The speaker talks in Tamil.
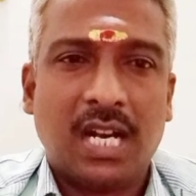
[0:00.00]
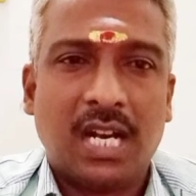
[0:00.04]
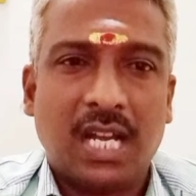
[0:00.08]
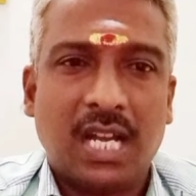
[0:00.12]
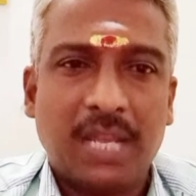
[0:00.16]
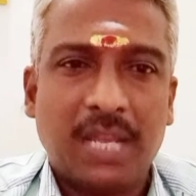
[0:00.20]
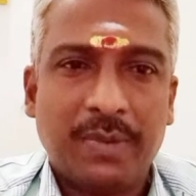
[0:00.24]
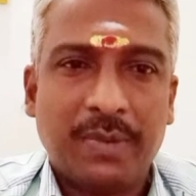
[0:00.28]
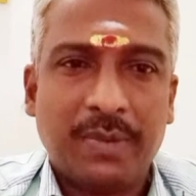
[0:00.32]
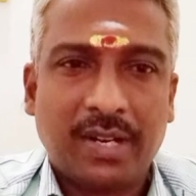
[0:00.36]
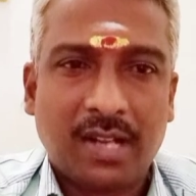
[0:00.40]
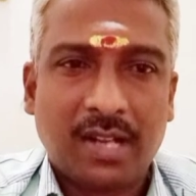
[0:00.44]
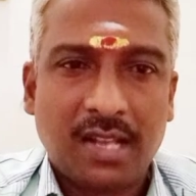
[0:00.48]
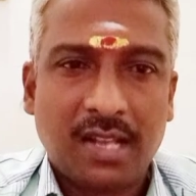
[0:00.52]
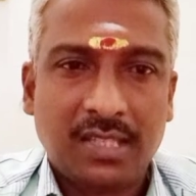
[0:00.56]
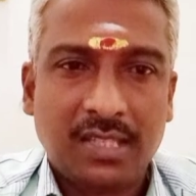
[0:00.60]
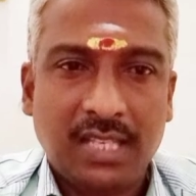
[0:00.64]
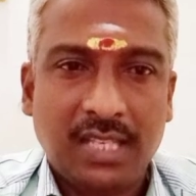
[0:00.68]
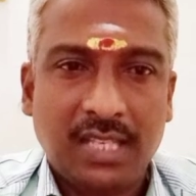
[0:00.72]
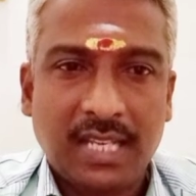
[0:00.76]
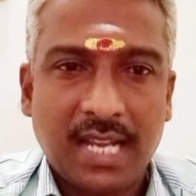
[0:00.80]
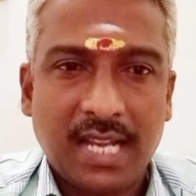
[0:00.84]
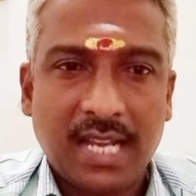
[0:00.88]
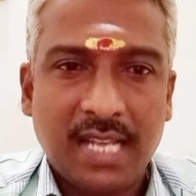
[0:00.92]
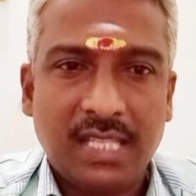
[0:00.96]
அதே மாதிரி
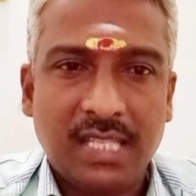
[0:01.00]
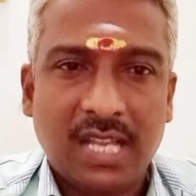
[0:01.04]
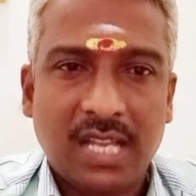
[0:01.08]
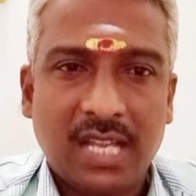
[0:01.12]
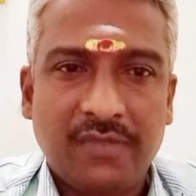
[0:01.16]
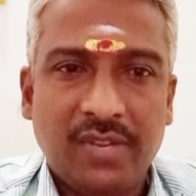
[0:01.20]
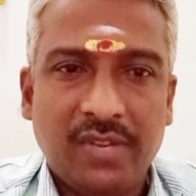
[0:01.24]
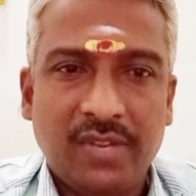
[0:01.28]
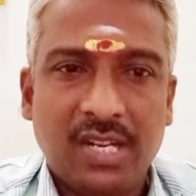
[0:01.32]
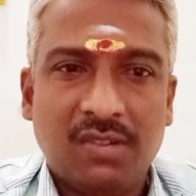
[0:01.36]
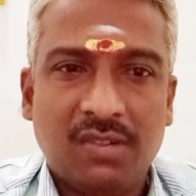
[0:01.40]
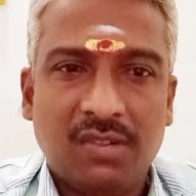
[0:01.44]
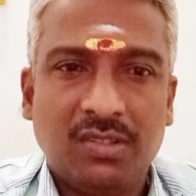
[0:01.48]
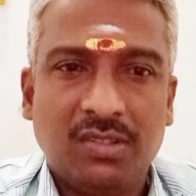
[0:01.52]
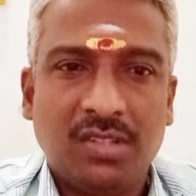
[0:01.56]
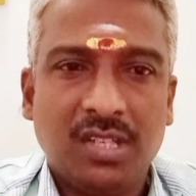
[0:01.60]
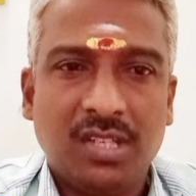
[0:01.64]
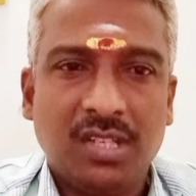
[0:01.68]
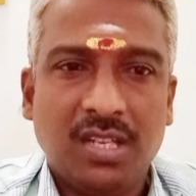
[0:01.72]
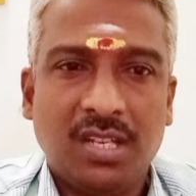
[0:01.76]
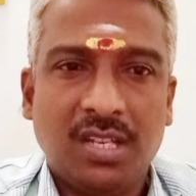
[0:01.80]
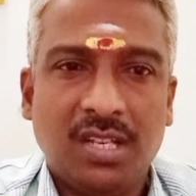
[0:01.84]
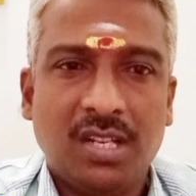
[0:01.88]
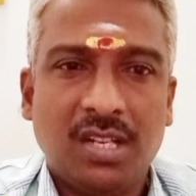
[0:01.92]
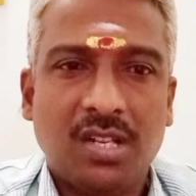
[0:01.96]
ராசிக்கு ஐந்தாம் வீட்டில் வந்து
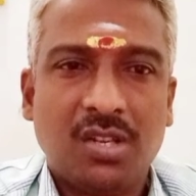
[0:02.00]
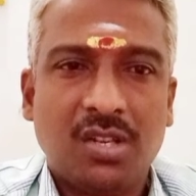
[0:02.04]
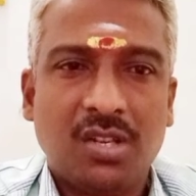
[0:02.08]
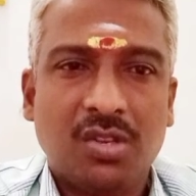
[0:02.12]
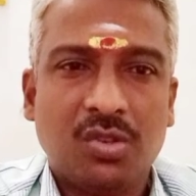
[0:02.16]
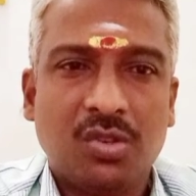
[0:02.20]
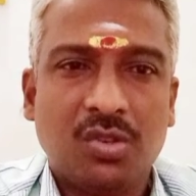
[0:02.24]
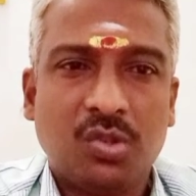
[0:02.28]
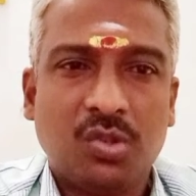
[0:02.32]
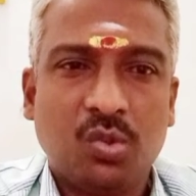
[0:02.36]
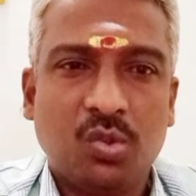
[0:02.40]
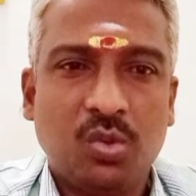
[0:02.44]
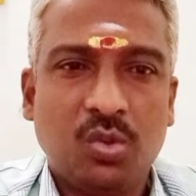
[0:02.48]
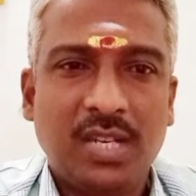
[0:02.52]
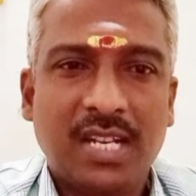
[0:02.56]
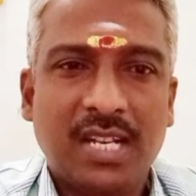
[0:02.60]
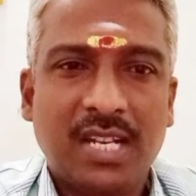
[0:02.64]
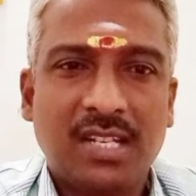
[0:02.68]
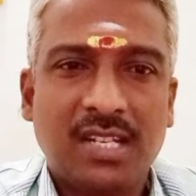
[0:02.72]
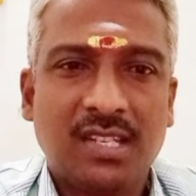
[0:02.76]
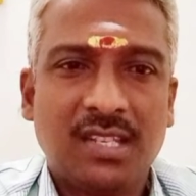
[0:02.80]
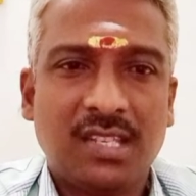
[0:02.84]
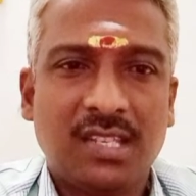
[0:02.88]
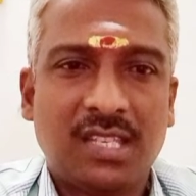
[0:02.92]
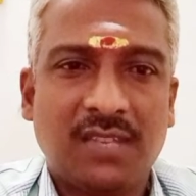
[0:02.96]
சூரியன்
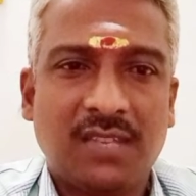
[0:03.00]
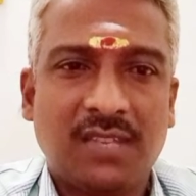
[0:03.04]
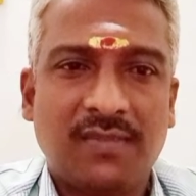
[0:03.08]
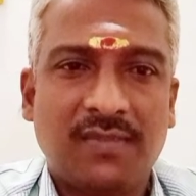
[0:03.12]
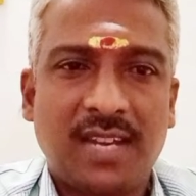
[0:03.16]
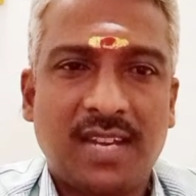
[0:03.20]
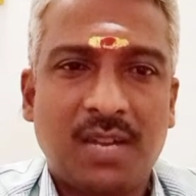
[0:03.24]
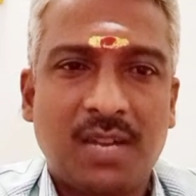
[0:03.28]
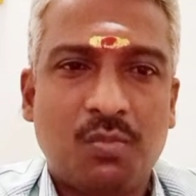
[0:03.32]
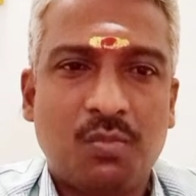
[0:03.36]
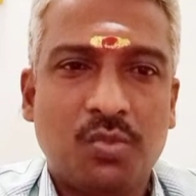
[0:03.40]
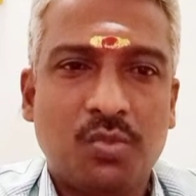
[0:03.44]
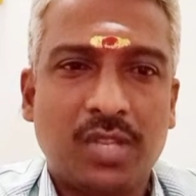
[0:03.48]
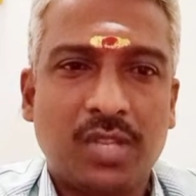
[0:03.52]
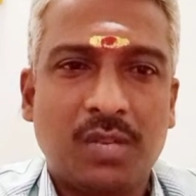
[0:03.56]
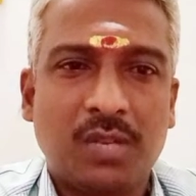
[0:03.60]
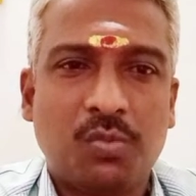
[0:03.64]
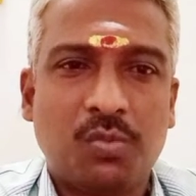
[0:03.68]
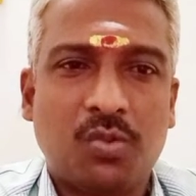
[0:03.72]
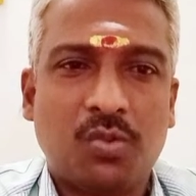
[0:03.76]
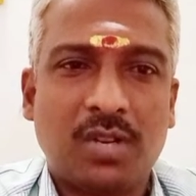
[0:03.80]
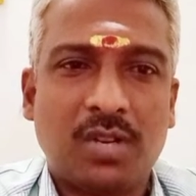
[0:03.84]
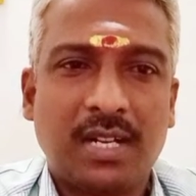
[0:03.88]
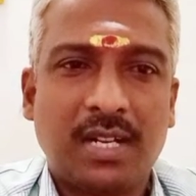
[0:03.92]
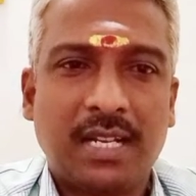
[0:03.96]
செவ்வாய் புதன்
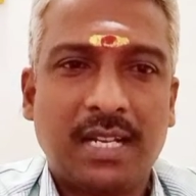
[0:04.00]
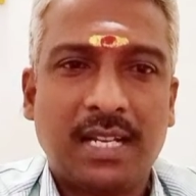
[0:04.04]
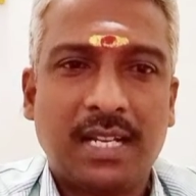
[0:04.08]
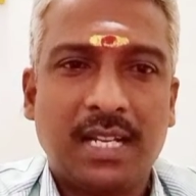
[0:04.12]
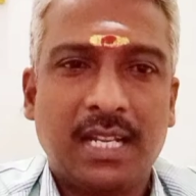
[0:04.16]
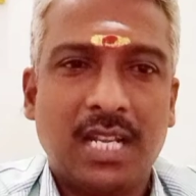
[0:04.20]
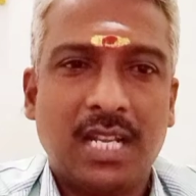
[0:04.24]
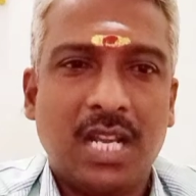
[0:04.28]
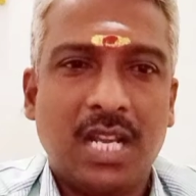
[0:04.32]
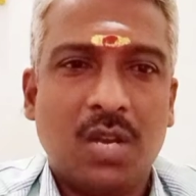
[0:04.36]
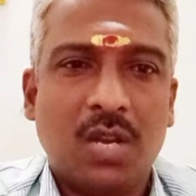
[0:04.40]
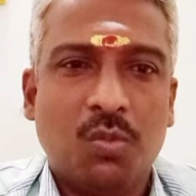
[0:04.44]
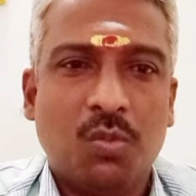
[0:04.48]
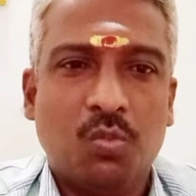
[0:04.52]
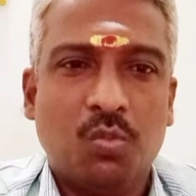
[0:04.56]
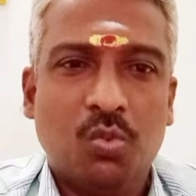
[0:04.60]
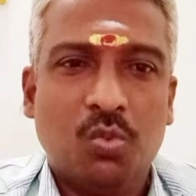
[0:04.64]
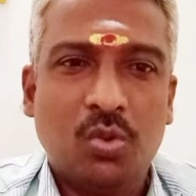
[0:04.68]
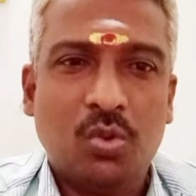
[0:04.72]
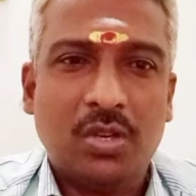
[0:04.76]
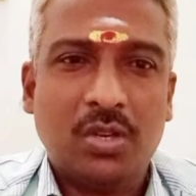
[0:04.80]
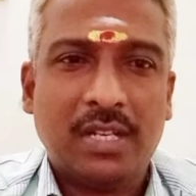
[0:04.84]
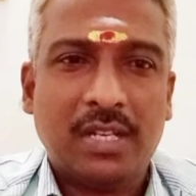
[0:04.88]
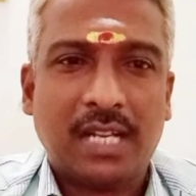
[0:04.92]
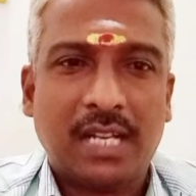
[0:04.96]
போன்ற
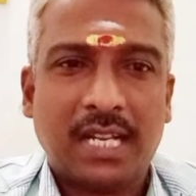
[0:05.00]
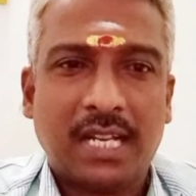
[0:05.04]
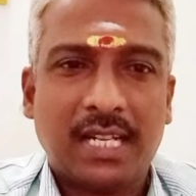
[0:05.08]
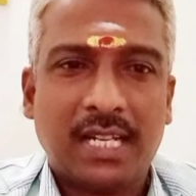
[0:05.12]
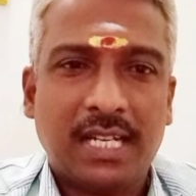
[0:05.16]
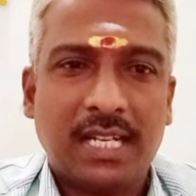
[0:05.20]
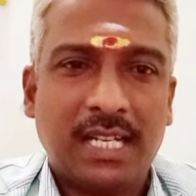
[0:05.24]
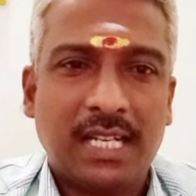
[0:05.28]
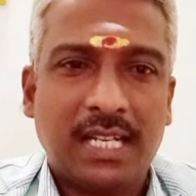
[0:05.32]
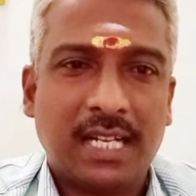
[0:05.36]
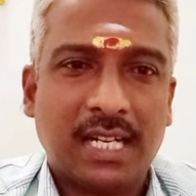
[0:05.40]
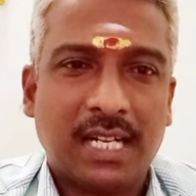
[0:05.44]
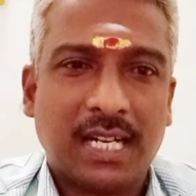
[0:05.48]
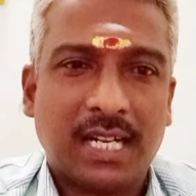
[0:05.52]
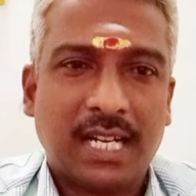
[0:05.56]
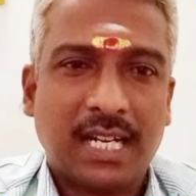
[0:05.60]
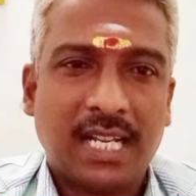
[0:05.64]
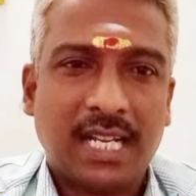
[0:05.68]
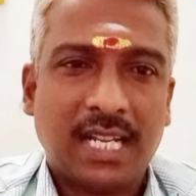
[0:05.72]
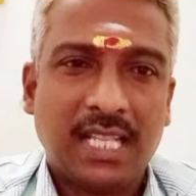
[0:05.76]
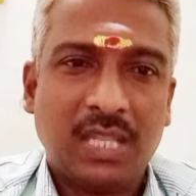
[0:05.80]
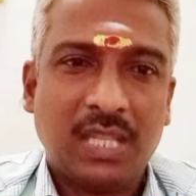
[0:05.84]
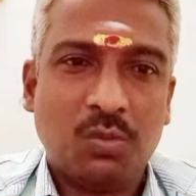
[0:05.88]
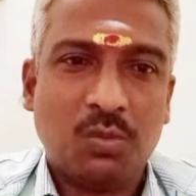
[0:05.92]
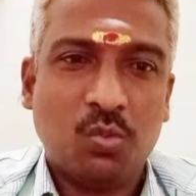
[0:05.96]
மூன்று கிரகங்கள் இருக்கின்றன
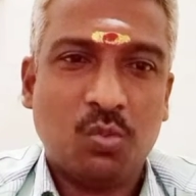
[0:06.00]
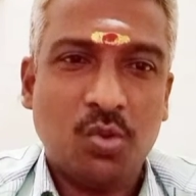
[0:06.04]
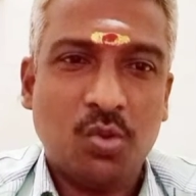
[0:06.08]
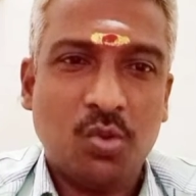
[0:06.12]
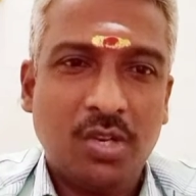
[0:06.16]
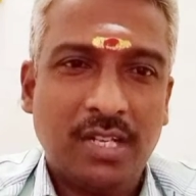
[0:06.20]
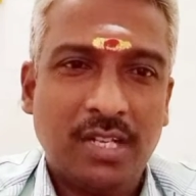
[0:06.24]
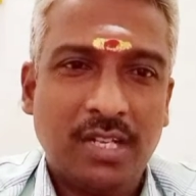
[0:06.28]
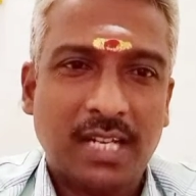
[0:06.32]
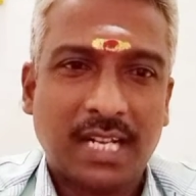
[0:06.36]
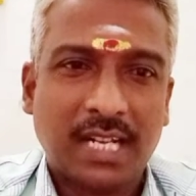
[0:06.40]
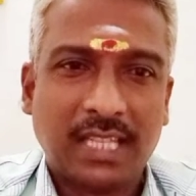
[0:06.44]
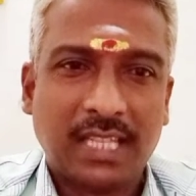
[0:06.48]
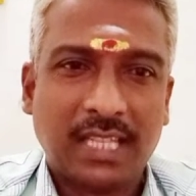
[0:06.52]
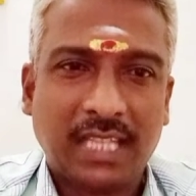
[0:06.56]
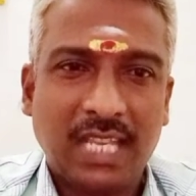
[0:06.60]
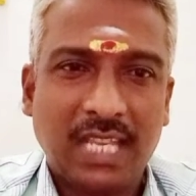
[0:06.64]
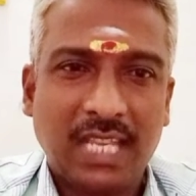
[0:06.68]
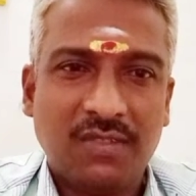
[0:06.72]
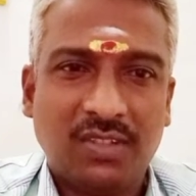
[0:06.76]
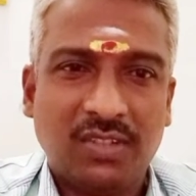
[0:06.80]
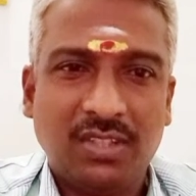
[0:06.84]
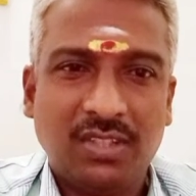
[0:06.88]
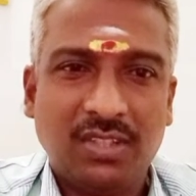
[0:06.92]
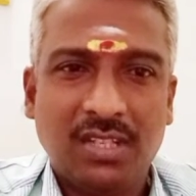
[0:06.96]
இந்த மூன்று
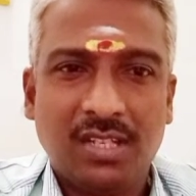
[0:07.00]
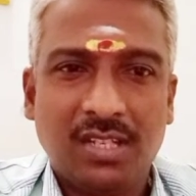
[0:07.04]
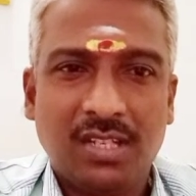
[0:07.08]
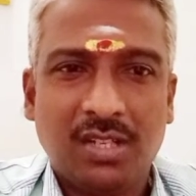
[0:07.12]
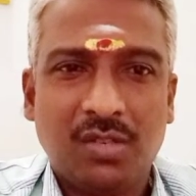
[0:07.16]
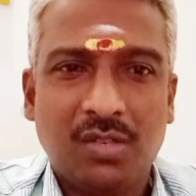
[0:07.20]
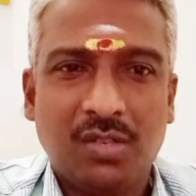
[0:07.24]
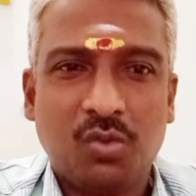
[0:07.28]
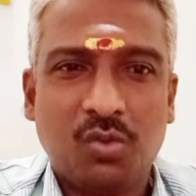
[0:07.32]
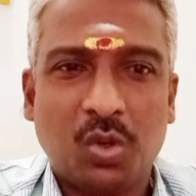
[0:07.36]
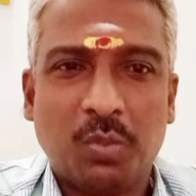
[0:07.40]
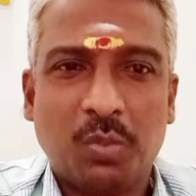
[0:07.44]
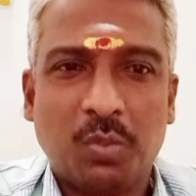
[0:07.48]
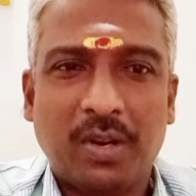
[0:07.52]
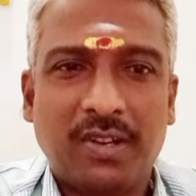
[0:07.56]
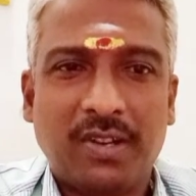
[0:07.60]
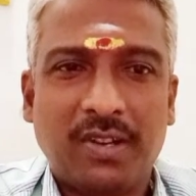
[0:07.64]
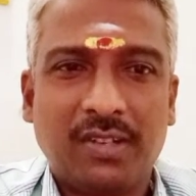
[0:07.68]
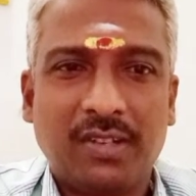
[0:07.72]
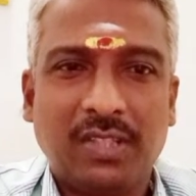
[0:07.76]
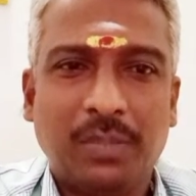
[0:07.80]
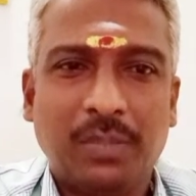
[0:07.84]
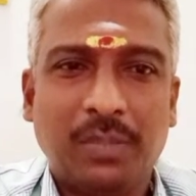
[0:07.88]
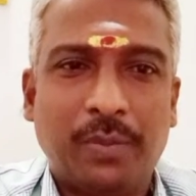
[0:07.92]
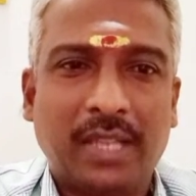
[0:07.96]
கிரகத்தையும் வந்து குரு
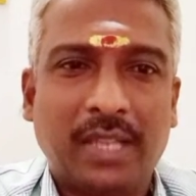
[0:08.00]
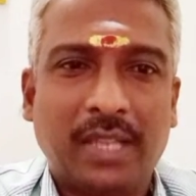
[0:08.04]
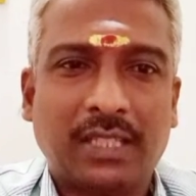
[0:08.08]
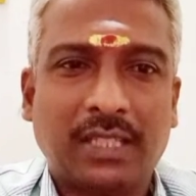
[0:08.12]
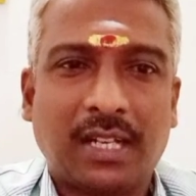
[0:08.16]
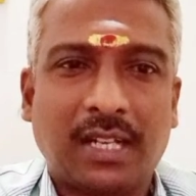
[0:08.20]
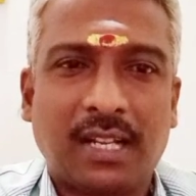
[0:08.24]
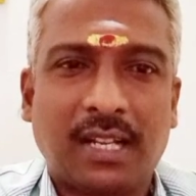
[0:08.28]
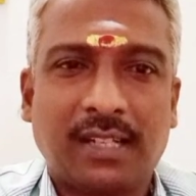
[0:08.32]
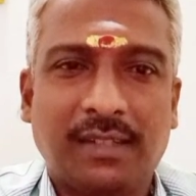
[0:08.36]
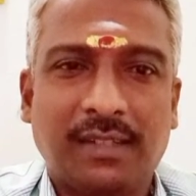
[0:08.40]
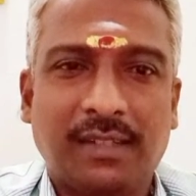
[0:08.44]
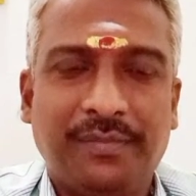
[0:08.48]
பகவான் வந்து பார்த்துடுறார்